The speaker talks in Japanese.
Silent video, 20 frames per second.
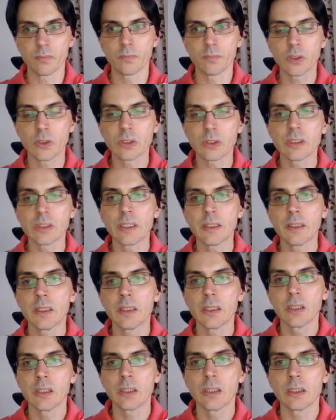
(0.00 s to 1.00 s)
う。ですね。
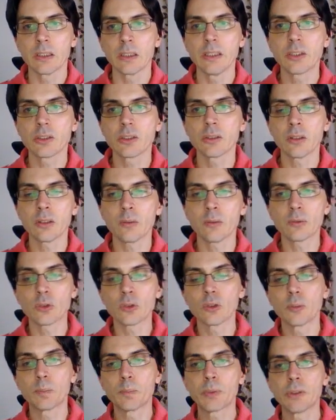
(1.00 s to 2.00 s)
です。そ
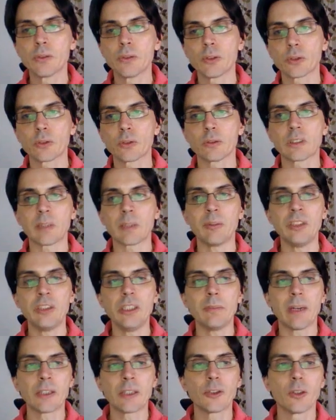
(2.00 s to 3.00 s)
のプルーのするために、
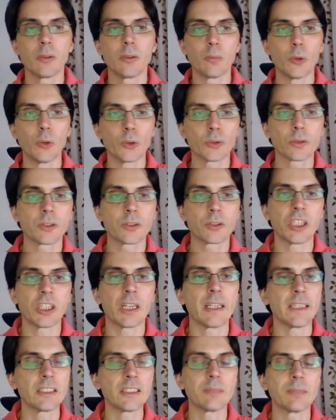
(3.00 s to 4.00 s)
まあ、今日も少し
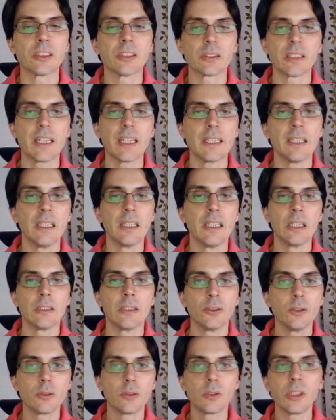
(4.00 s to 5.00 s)
話しますが、
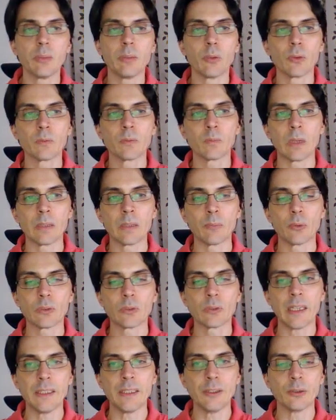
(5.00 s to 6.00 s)
ゆっくり問
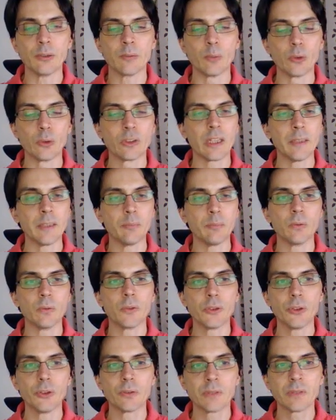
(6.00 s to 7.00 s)
題を、問題文を
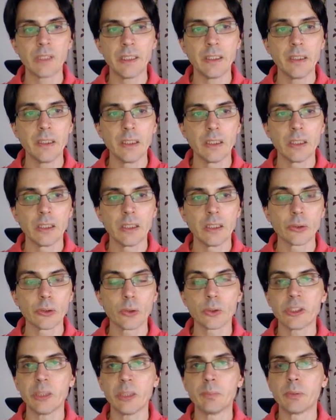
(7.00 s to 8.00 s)
読んで、ど
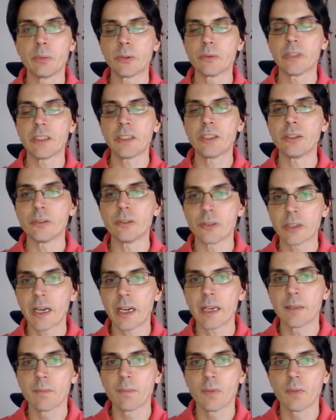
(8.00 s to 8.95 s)
こでプルーンできるのか